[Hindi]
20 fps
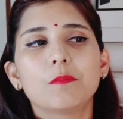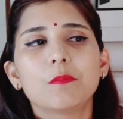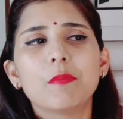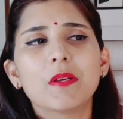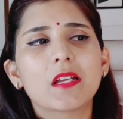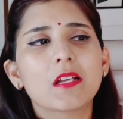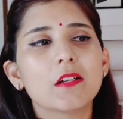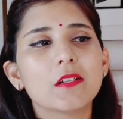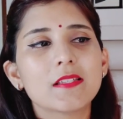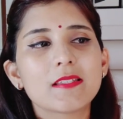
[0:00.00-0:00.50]

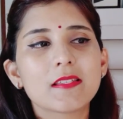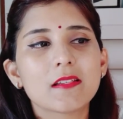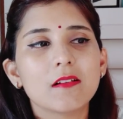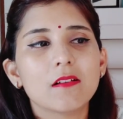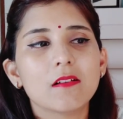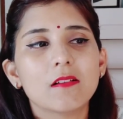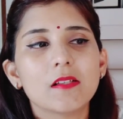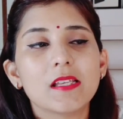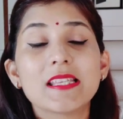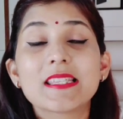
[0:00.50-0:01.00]
बिकॉज
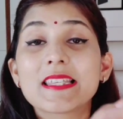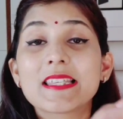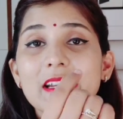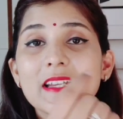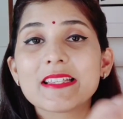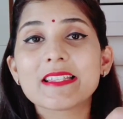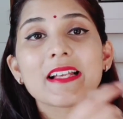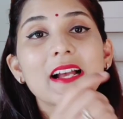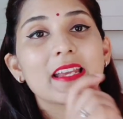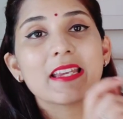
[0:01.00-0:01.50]
इसके
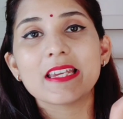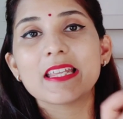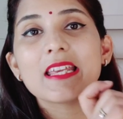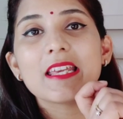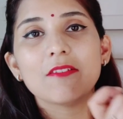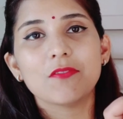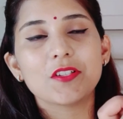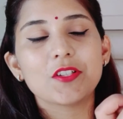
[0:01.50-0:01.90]
डिज़ाइन की